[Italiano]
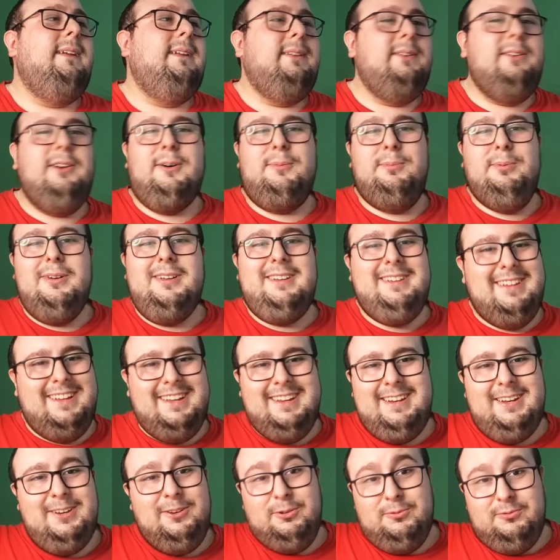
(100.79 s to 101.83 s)
dopo
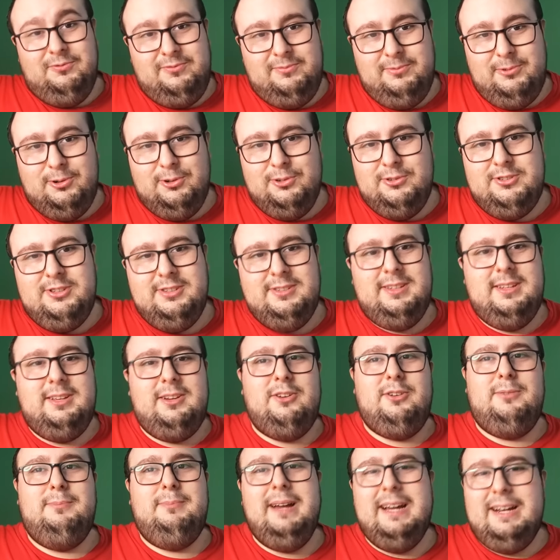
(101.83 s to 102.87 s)
ieri non
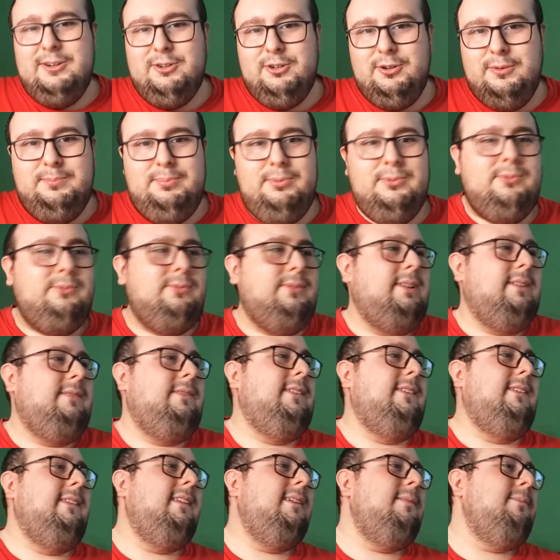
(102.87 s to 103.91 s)
considererò manco più le
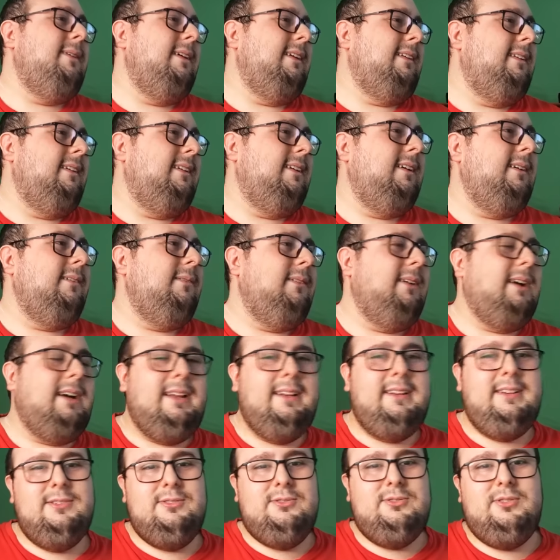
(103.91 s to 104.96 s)
visite mediche
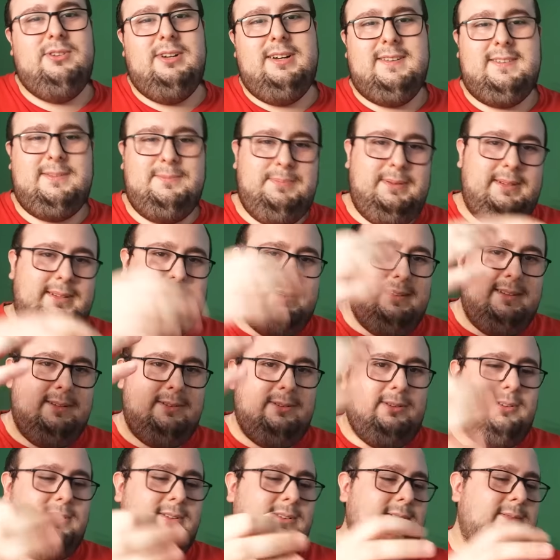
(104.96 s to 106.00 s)
adesso
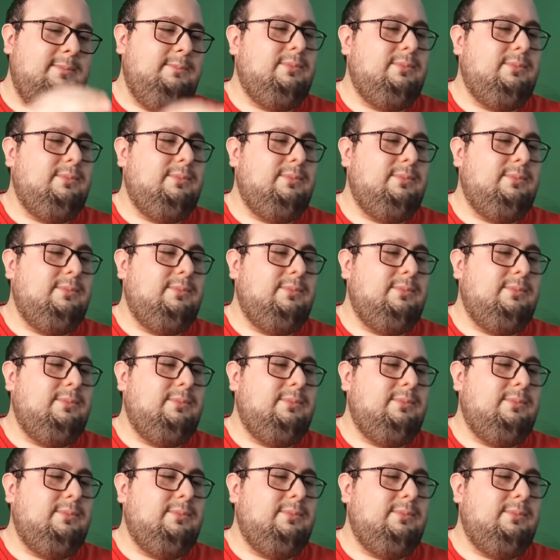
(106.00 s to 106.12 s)
aspetterò